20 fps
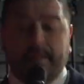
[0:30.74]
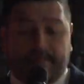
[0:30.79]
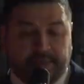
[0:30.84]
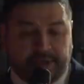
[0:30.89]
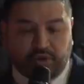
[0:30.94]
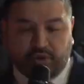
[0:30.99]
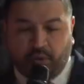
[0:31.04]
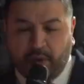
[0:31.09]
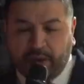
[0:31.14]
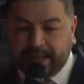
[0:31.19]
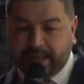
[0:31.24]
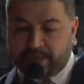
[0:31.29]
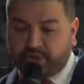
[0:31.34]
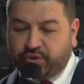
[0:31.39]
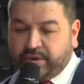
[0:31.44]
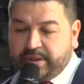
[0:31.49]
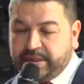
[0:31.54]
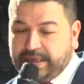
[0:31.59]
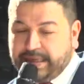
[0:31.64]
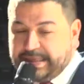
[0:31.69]
mais je crois qu'un
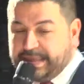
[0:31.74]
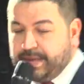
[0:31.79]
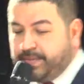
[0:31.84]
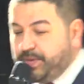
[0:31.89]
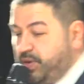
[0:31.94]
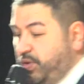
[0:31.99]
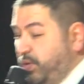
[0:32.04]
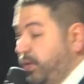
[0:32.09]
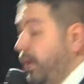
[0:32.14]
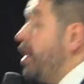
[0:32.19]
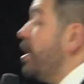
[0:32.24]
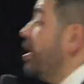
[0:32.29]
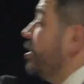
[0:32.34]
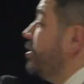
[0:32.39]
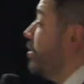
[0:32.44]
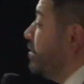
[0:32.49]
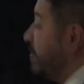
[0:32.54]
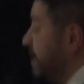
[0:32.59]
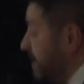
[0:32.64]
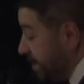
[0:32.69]
jury d'exception
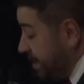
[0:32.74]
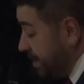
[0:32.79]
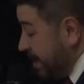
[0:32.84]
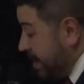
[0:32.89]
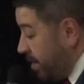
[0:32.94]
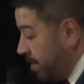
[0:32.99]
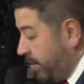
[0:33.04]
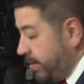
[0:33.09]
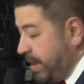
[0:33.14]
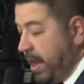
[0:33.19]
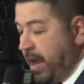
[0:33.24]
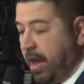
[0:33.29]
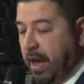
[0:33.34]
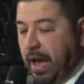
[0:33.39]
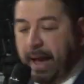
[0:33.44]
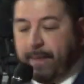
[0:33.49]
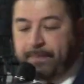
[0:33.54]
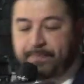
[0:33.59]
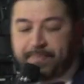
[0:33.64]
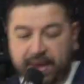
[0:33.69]
de Disneyland
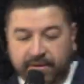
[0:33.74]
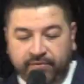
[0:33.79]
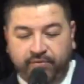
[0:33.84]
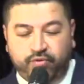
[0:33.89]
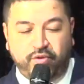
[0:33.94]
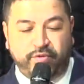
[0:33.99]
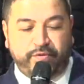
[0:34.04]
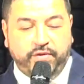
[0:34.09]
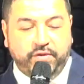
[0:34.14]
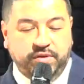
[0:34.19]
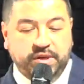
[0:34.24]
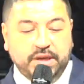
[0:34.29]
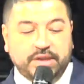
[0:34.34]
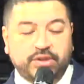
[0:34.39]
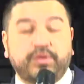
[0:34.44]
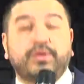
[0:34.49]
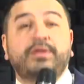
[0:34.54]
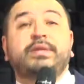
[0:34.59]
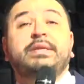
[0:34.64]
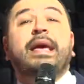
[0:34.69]
a bien voulu venir
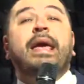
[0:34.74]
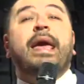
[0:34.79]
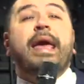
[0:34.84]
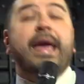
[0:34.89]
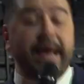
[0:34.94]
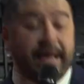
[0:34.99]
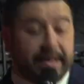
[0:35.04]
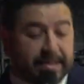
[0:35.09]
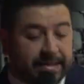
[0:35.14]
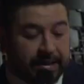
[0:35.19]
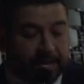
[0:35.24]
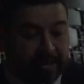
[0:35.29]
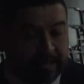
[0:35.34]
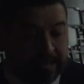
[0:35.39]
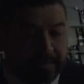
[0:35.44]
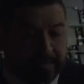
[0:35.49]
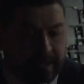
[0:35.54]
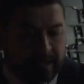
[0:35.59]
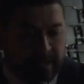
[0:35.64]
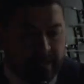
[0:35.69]
sur ces
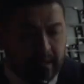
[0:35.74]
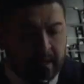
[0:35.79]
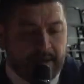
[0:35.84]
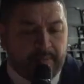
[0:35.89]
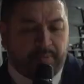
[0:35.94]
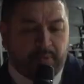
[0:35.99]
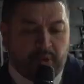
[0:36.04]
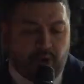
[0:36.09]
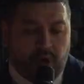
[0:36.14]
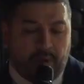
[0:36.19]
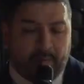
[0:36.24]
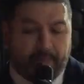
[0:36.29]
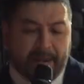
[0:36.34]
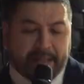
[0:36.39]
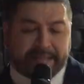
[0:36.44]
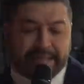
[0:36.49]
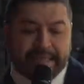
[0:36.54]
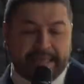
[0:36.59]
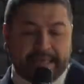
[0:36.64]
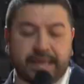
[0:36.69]
RTT pour le
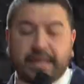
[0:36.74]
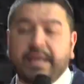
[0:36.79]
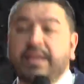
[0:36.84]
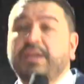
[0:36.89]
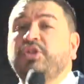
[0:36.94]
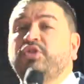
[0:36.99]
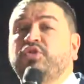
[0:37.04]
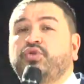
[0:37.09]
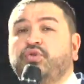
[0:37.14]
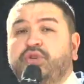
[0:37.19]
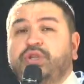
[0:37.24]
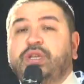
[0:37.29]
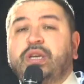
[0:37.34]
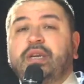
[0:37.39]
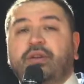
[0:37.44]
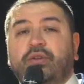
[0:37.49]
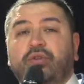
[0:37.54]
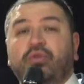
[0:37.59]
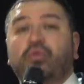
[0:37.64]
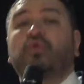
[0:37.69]
remplacer et
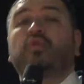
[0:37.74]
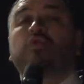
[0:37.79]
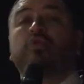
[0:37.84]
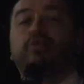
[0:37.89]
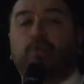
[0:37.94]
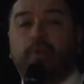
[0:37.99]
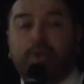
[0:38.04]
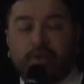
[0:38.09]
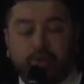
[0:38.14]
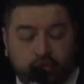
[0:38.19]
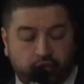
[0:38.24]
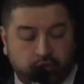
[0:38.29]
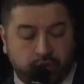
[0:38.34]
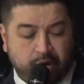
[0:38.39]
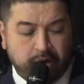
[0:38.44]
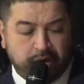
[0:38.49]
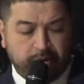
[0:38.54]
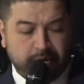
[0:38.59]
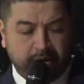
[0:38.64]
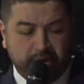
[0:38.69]
juger nos trois joueurs.
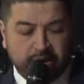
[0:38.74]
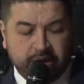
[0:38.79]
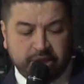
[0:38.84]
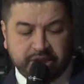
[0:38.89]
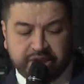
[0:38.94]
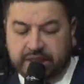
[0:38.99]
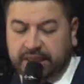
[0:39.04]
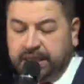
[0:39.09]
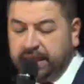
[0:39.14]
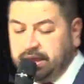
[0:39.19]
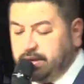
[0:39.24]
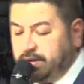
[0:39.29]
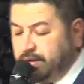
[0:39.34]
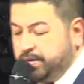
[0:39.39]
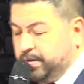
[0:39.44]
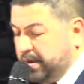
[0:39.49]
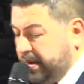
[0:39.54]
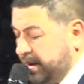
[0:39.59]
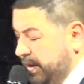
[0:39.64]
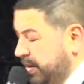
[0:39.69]
Jiki,
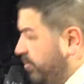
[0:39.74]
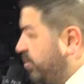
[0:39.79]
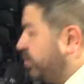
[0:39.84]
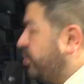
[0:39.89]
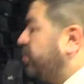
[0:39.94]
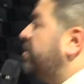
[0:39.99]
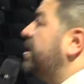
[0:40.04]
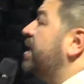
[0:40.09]
peux-tu